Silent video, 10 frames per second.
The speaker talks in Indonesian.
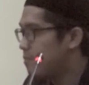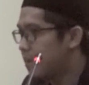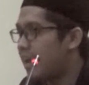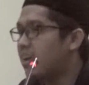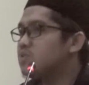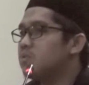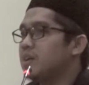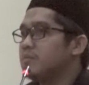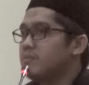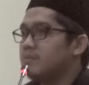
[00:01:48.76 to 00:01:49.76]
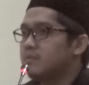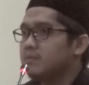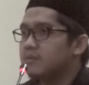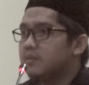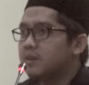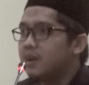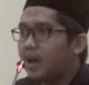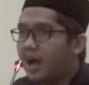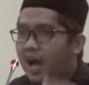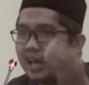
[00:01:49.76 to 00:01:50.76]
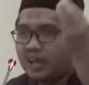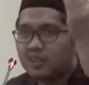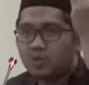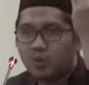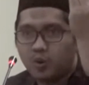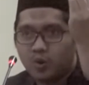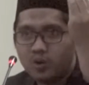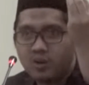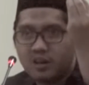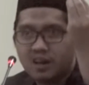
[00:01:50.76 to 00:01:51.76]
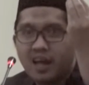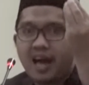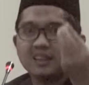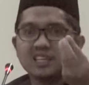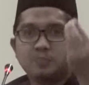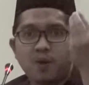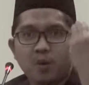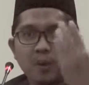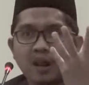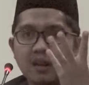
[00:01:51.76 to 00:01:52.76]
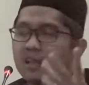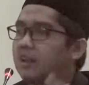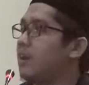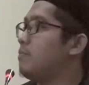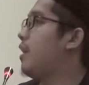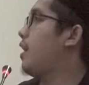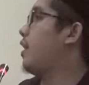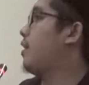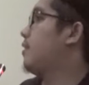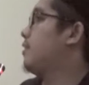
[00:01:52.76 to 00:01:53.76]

Menangis Suhaib. Ayat turun atas pengorbanan diri. Nah, bayangkan.